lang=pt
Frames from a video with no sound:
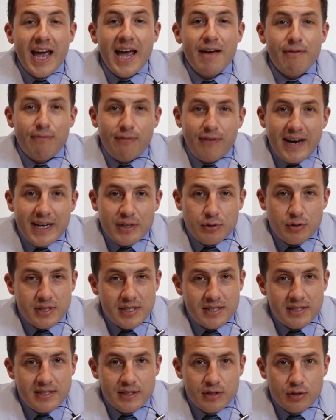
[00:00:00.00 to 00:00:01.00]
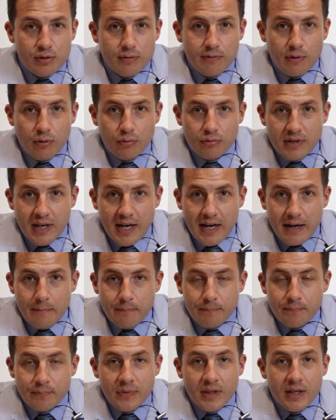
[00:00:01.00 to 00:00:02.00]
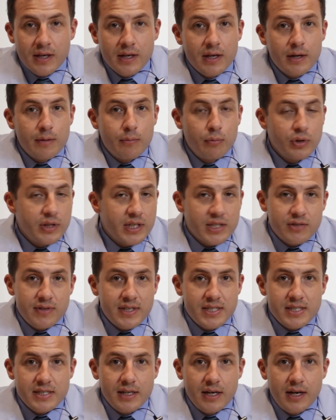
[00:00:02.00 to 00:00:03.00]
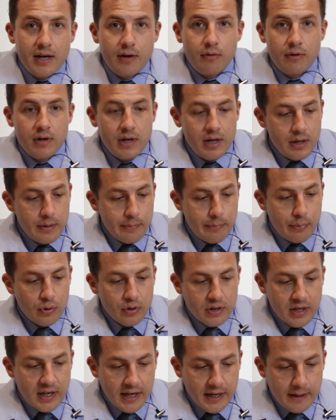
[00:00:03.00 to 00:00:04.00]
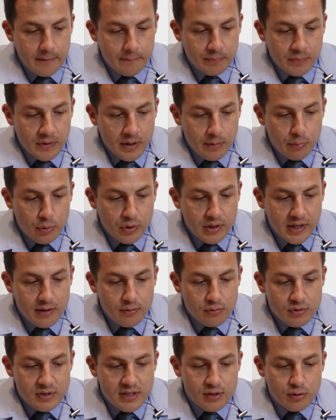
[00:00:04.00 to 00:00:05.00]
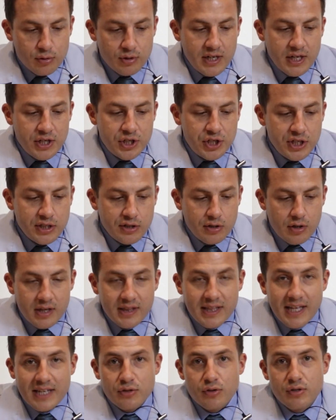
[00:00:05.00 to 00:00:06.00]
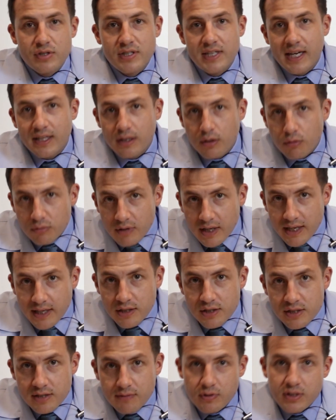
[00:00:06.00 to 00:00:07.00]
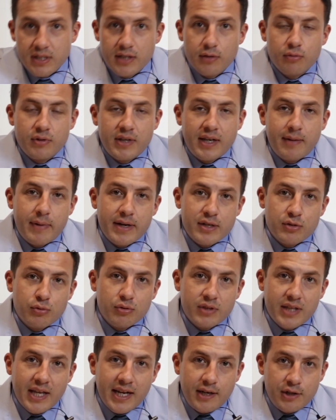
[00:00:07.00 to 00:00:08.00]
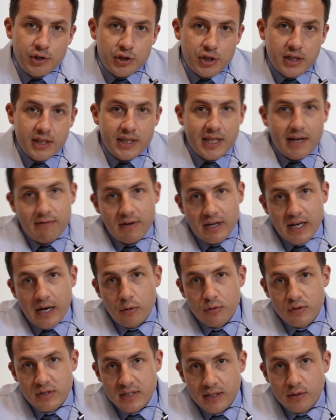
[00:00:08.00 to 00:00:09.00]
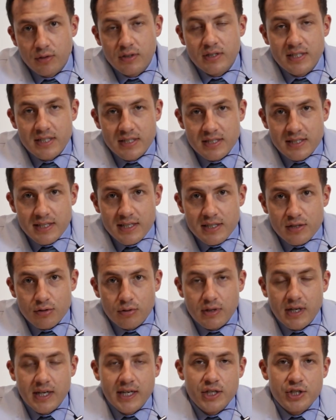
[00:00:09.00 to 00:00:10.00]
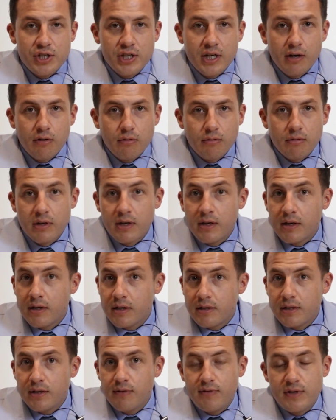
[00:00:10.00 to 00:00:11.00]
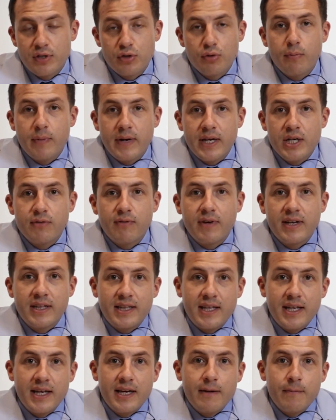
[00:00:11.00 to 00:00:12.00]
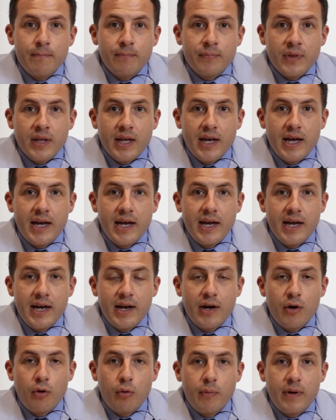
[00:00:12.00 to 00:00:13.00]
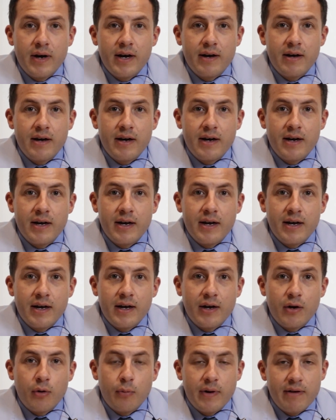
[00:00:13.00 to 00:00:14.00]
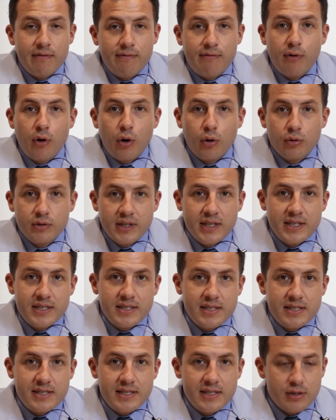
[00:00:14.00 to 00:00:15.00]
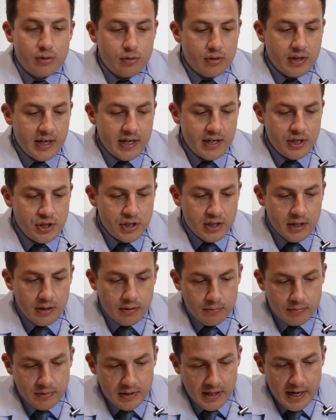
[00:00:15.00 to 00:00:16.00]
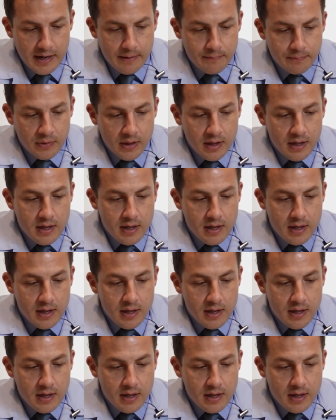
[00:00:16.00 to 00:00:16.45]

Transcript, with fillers: É fácil esse cisto voltar? Muitas vezes não. Por quê? Porque um cisto dentígero está associado a um dente. Se você não tem mais o dente que estava causando esse cisto na região, dificilmente vai ter é, uma, uma volta desse cisto na região, tá?